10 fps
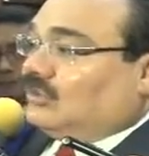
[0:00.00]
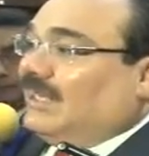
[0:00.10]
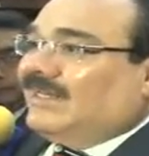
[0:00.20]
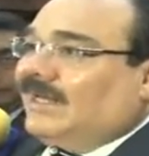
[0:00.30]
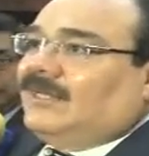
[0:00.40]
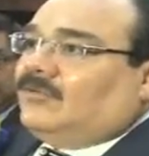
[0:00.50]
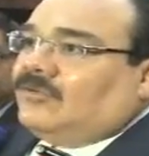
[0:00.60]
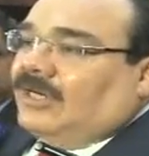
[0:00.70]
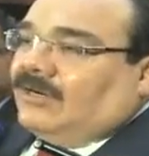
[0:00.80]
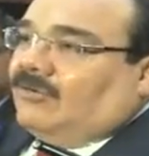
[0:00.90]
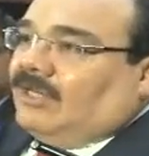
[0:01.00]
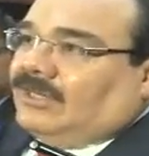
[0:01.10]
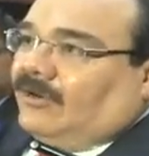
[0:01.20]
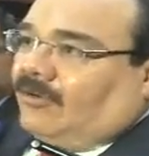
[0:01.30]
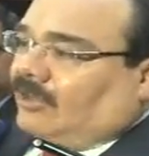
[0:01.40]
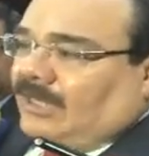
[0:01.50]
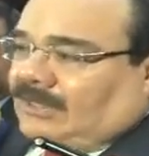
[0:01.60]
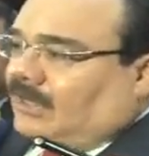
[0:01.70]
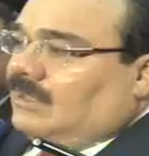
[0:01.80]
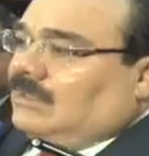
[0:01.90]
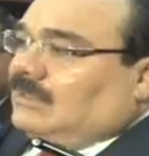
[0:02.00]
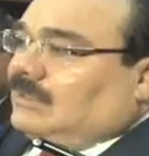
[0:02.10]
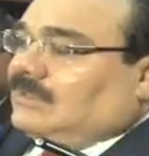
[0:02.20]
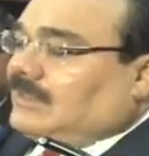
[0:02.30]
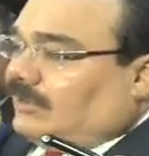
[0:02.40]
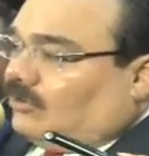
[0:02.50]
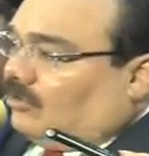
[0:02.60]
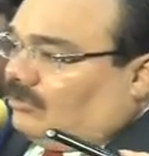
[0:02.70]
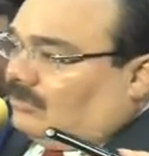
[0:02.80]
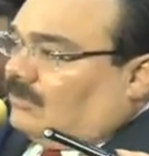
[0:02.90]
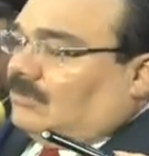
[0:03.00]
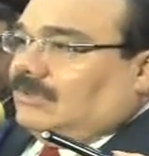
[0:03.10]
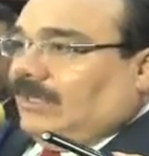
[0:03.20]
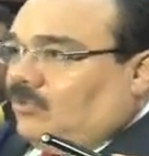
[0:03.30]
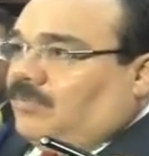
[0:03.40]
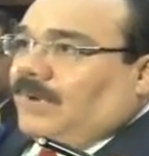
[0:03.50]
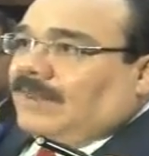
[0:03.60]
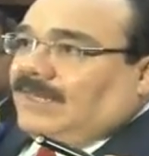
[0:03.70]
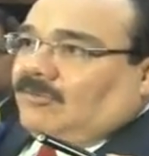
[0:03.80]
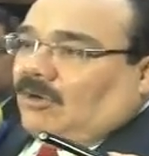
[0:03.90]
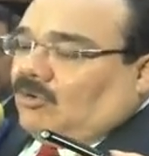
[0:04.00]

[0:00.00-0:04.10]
se ha dado ya con anterioridad y se dio de un partido a